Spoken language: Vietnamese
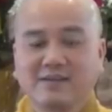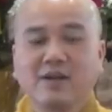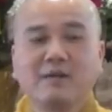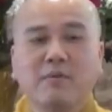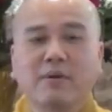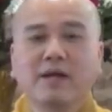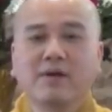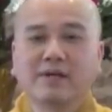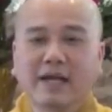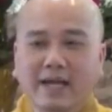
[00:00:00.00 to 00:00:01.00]
nó là một cái
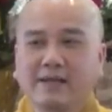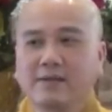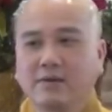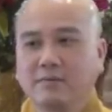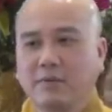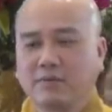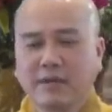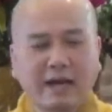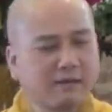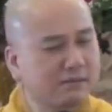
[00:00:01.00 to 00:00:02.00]
loại cây thôi mà nó
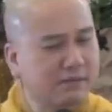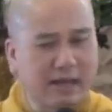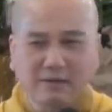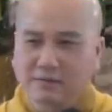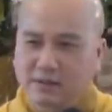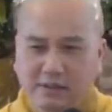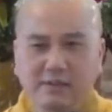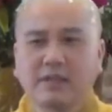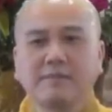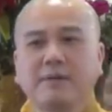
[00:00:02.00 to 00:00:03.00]
đắng đắng
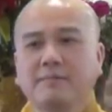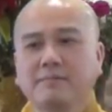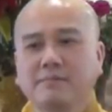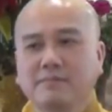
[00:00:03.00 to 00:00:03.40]
kinh khiếp lắm